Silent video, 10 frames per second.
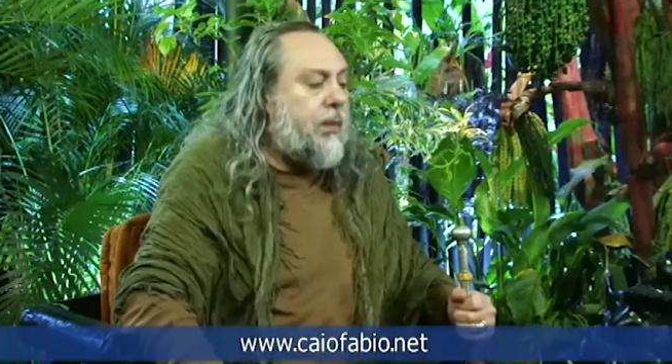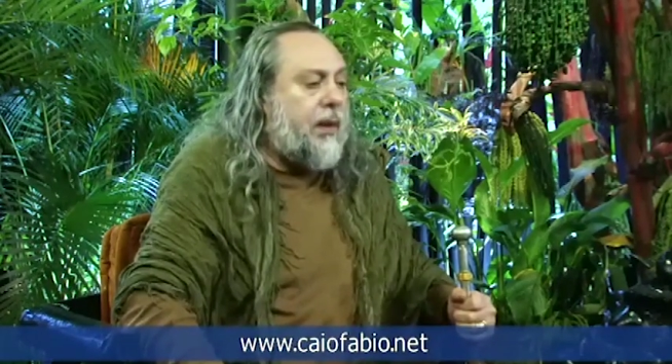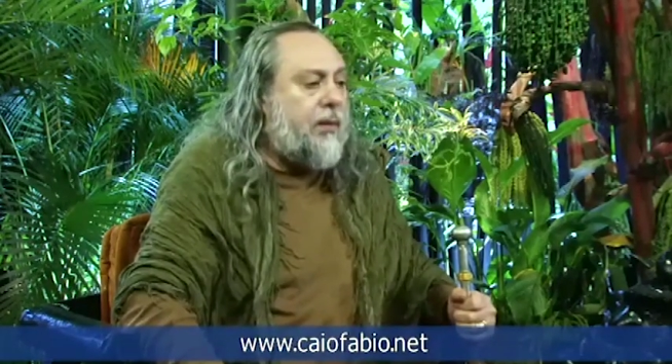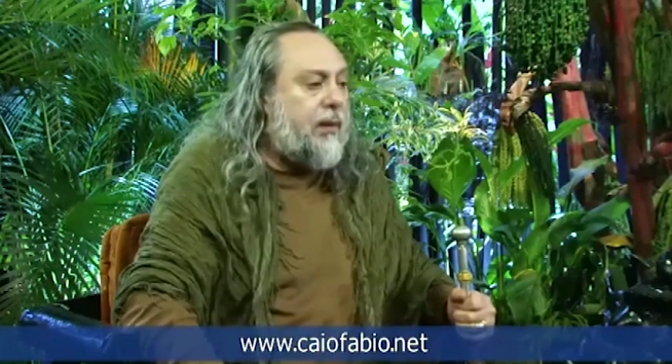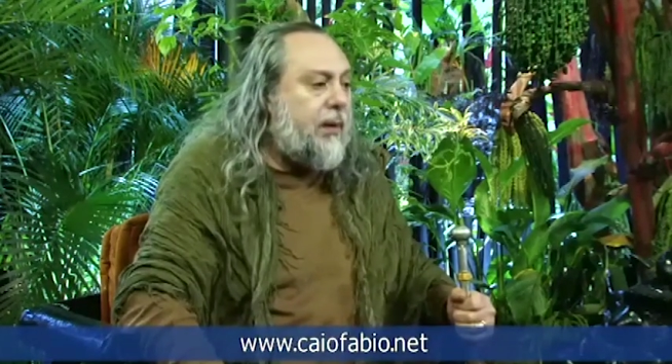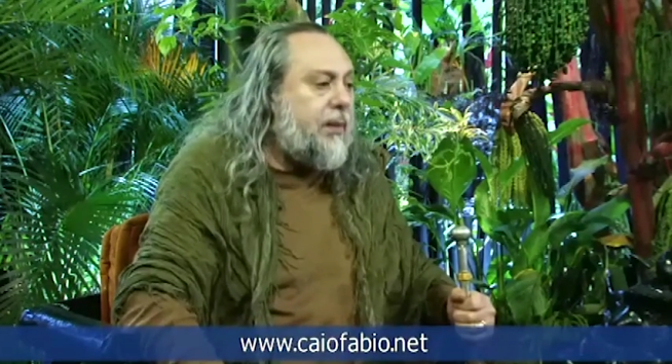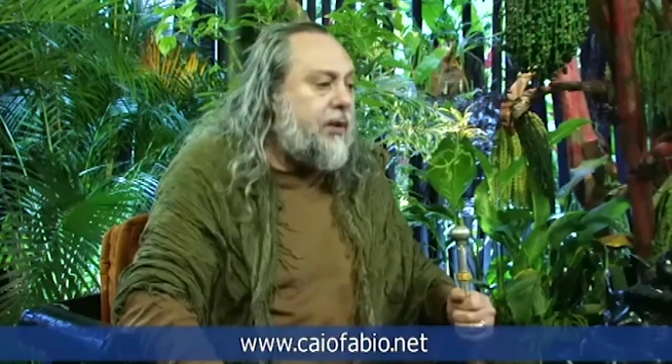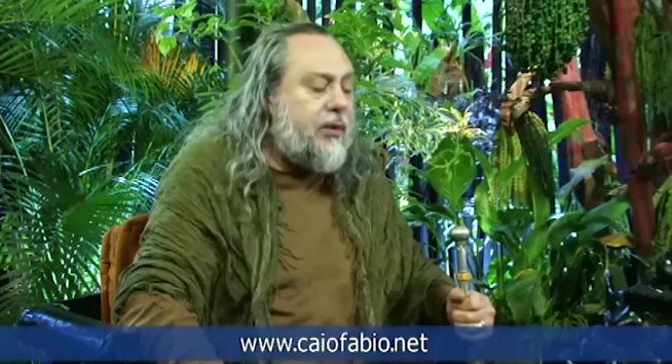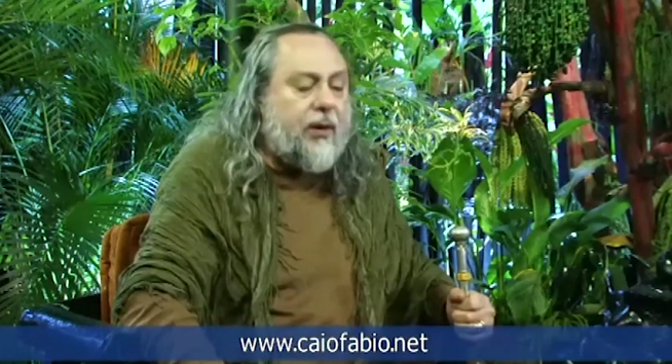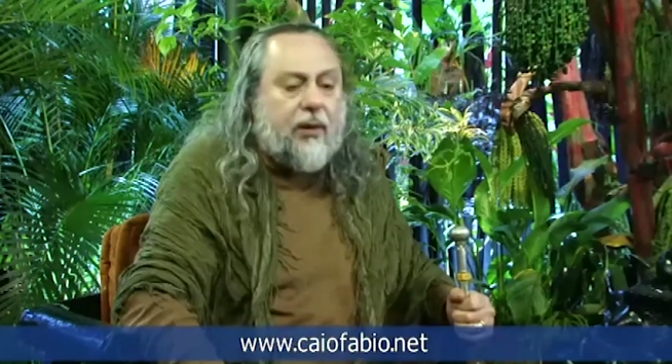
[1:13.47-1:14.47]
Mas quando a é
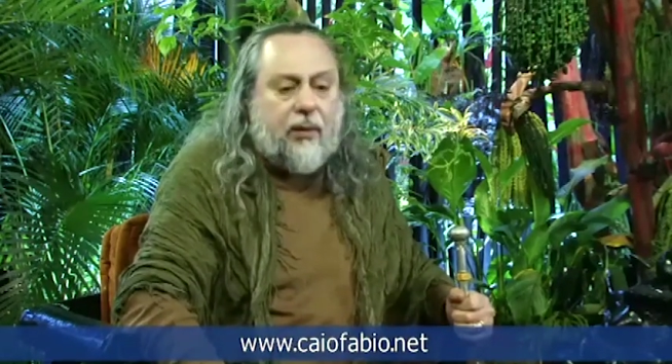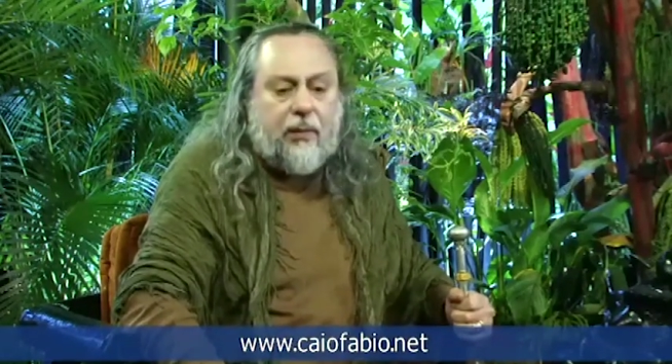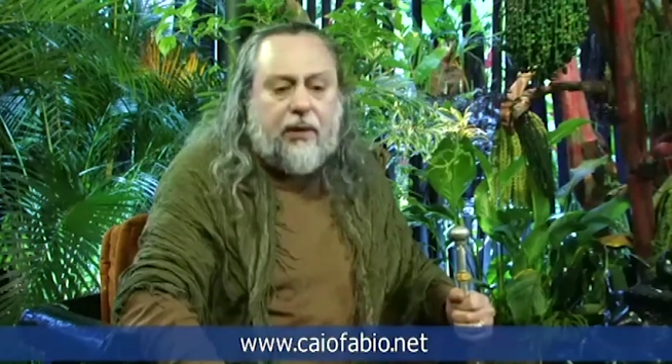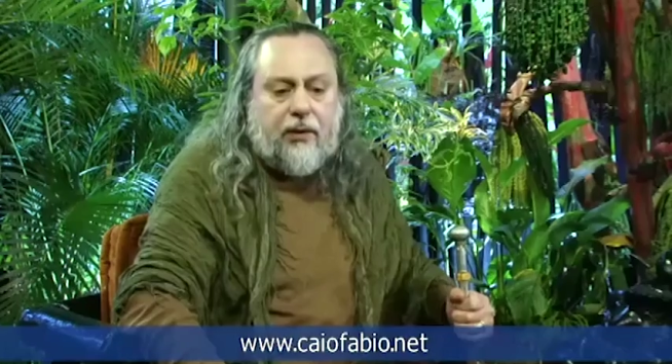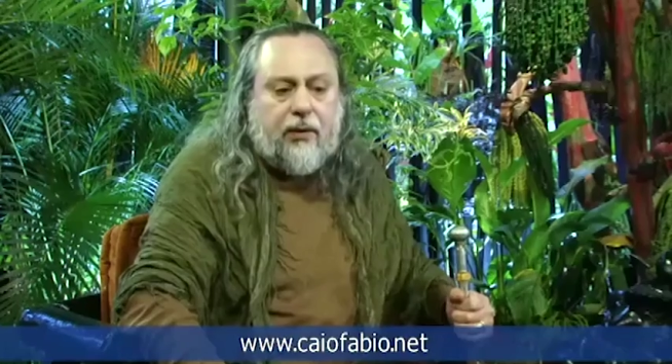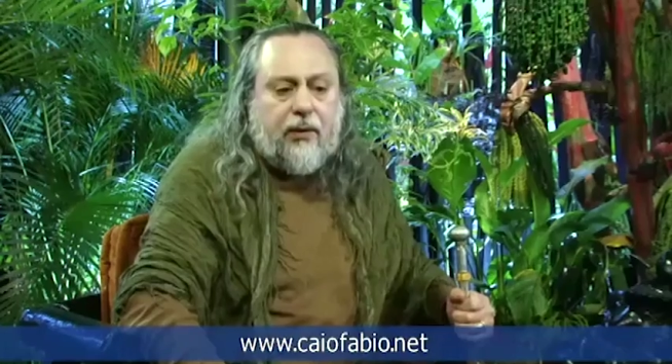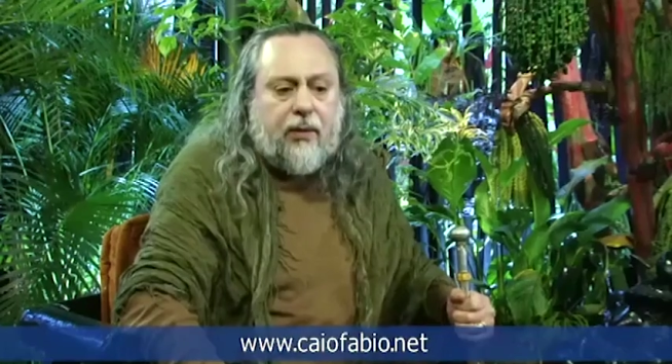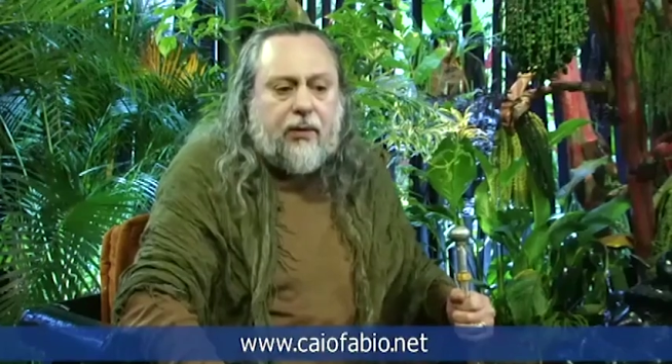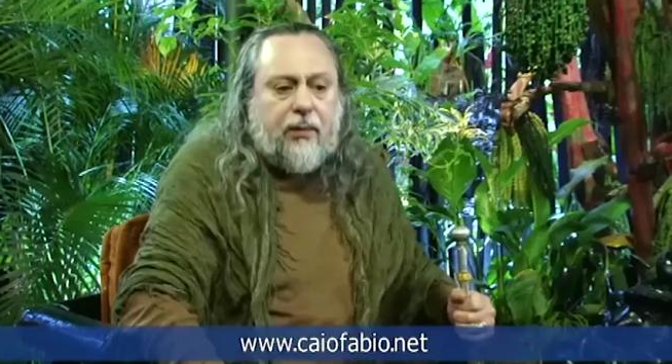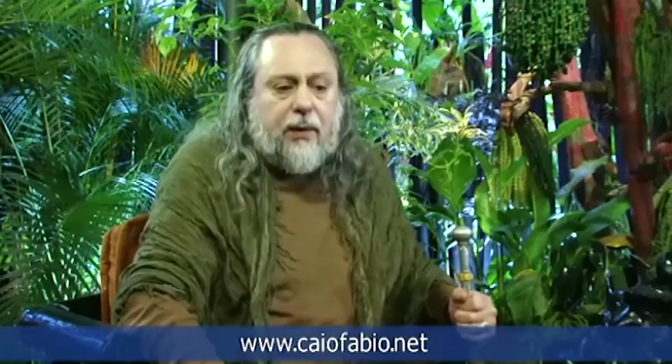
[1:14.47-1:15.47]
mentira do
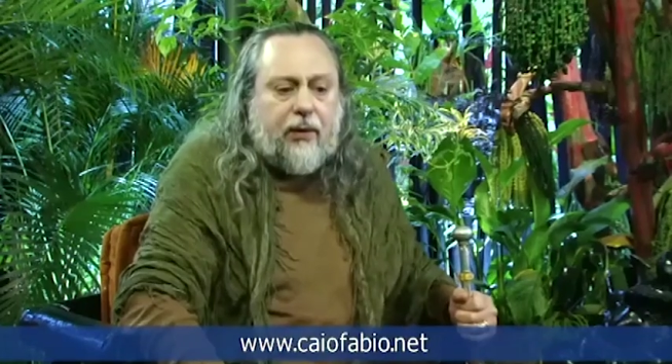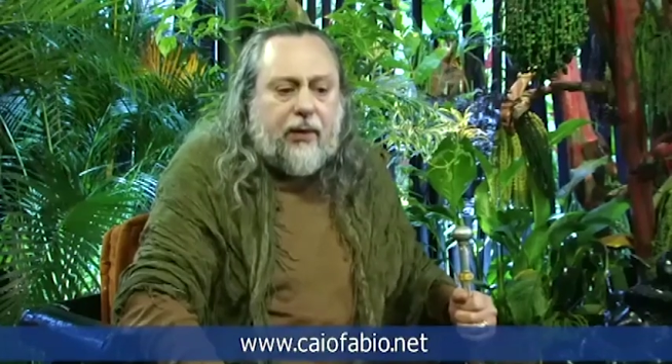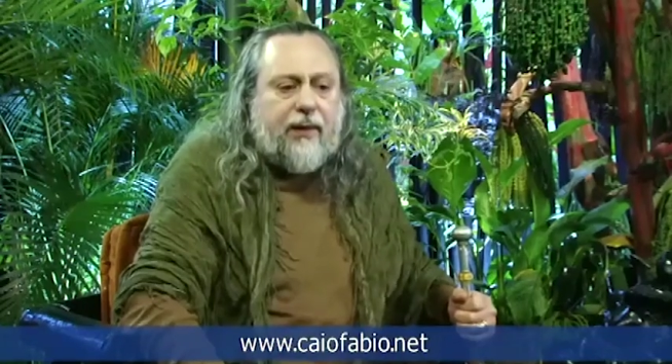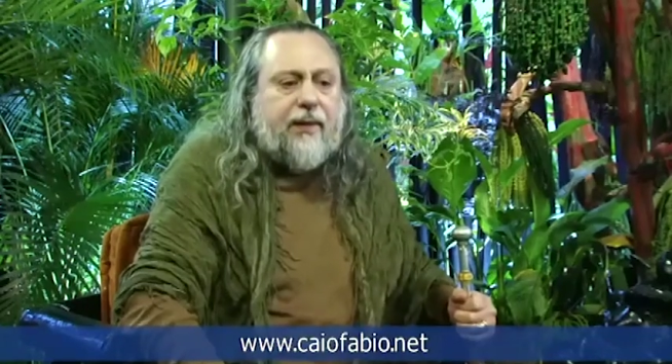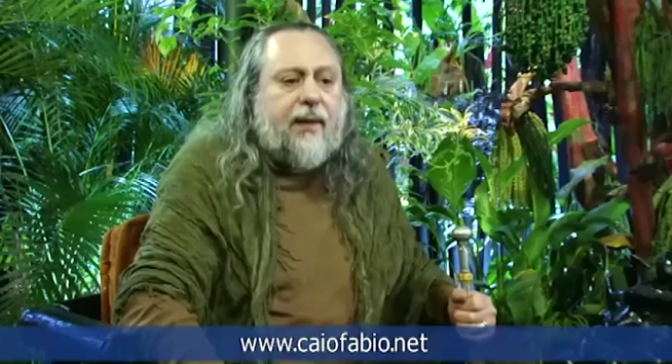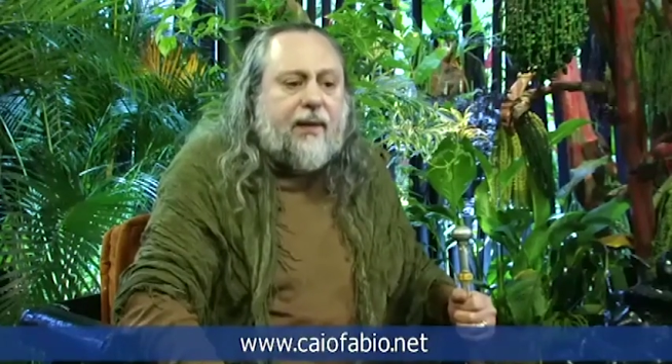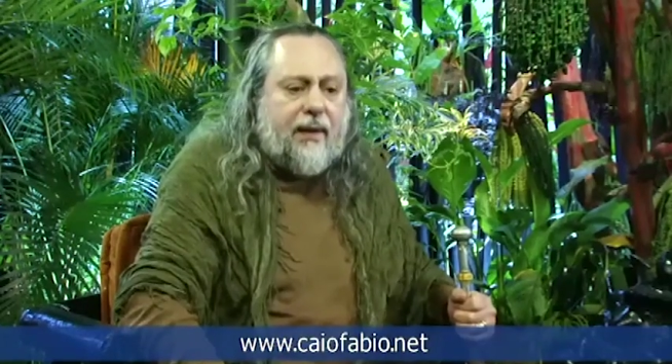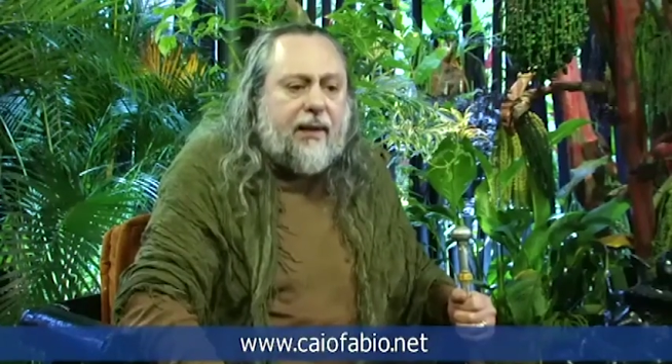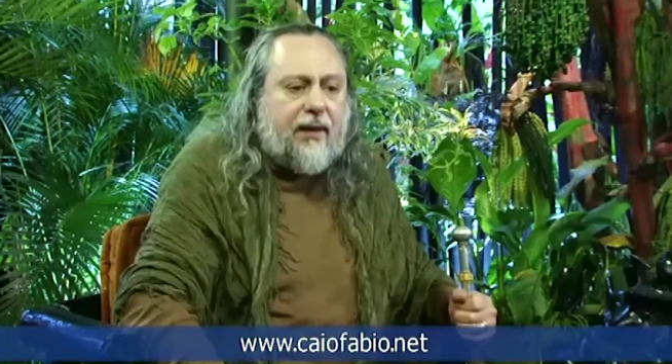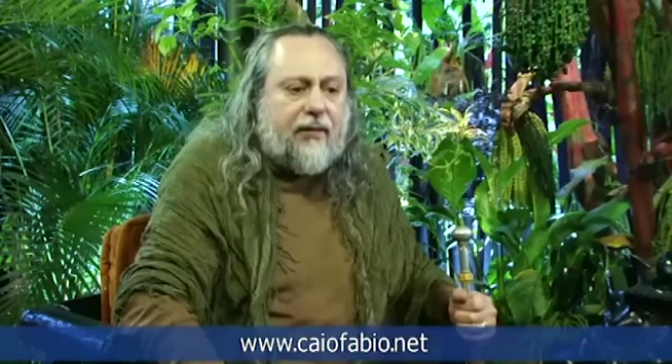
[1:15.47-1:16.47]
mentiroso é uma doença
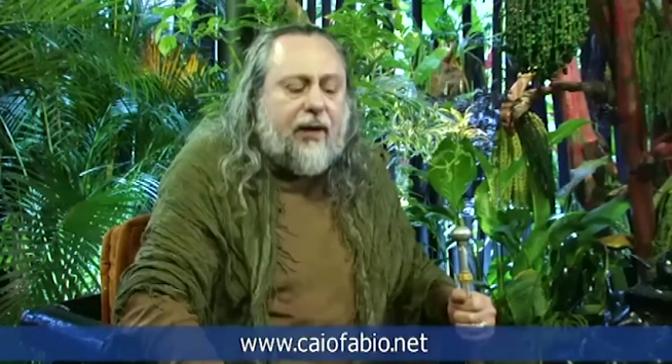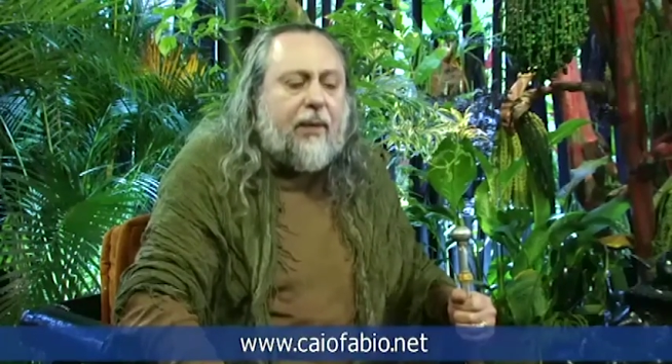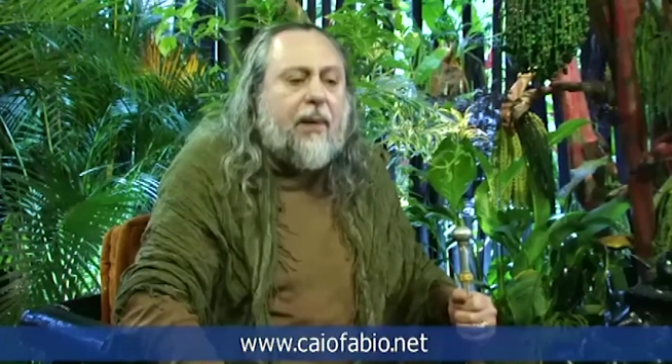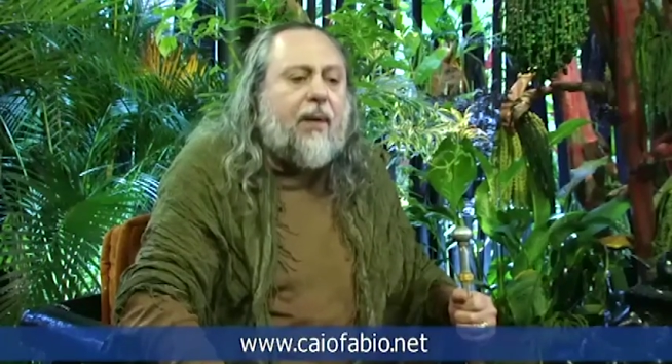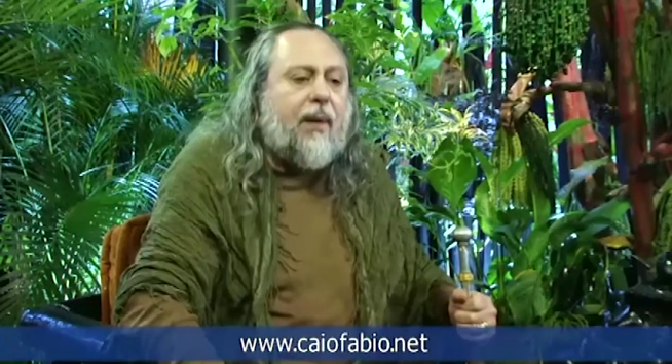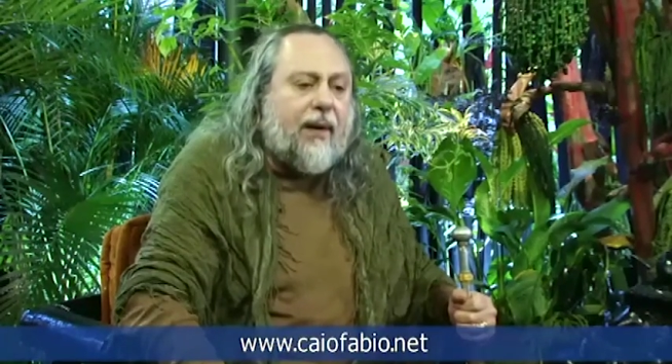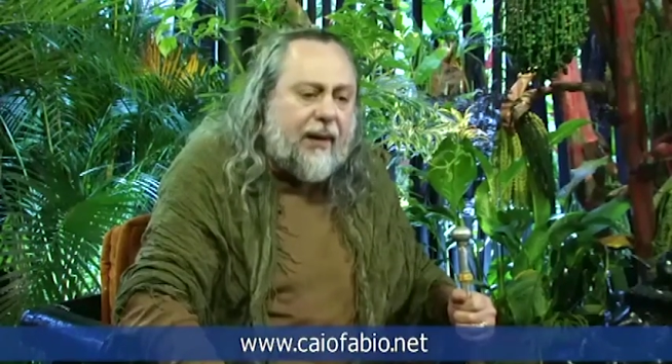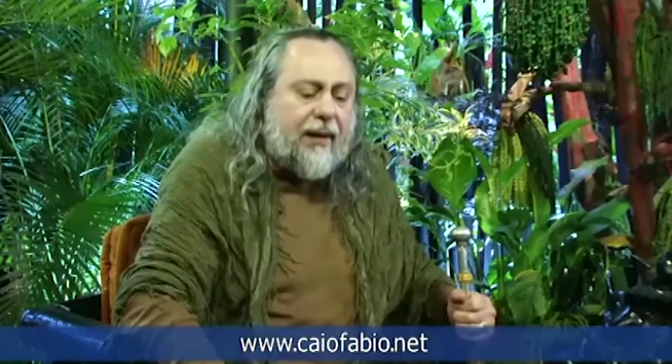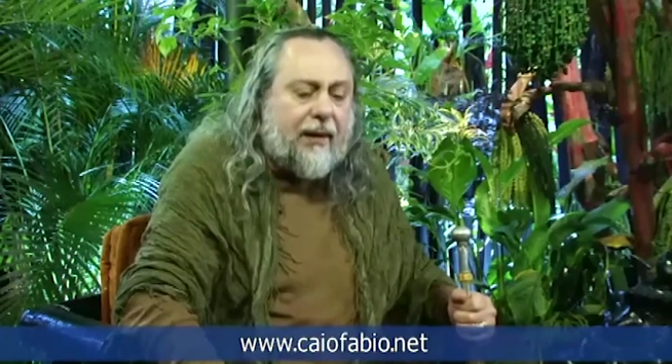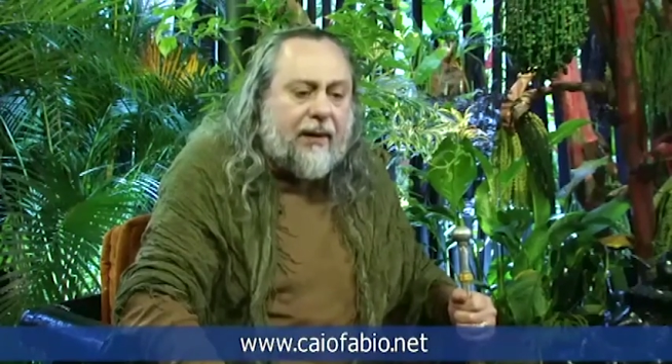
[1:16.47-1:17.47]
dele que faz mal a
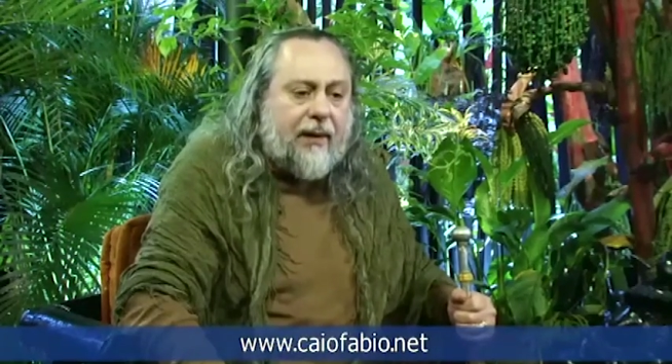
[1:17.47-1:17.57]
ele,